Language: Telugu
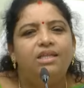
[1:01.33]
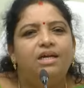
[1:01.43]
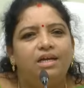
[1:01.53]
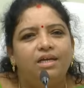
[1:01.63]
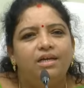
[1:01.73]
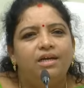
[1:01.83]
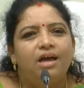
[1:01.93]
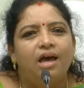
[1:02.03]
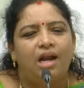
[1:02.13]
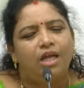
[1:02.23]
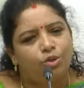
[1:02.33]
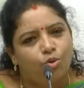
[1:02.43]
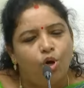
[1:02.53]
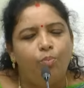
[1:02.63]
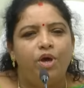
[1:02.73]
లేదండి అర్హత
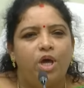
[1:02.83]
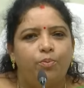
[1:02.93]
కోల్పోయారు